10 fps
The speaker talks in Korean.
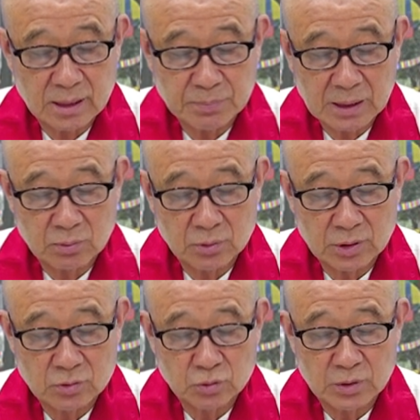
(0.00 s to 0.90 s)
네팔
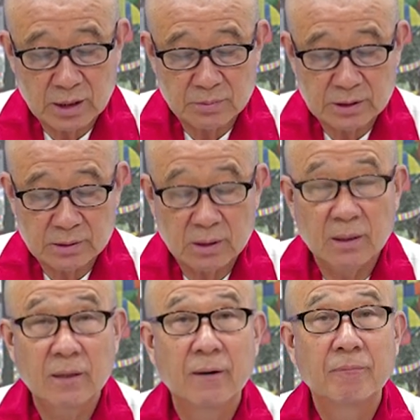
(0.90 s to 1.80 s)
불교에
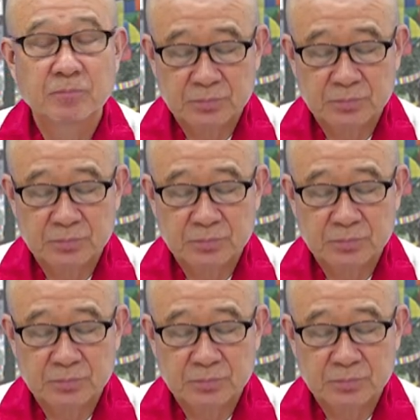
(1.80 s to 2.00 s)
주명하면서